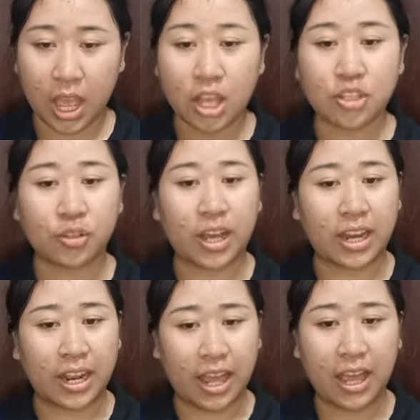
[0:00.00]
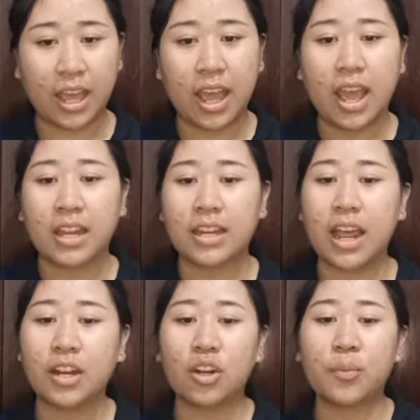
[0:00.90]
Sukarela,
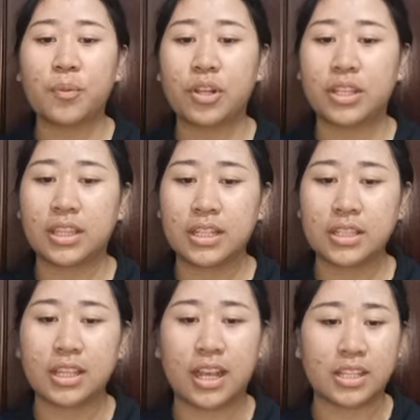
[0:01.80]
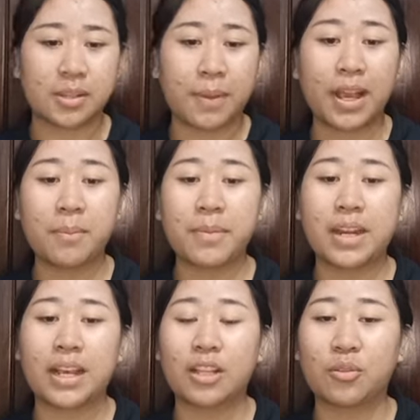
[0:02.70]
dan non-politis dengan semangat
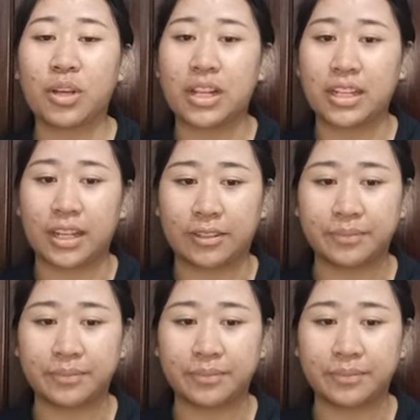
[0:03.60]
Bhinneka Tunggal Ika.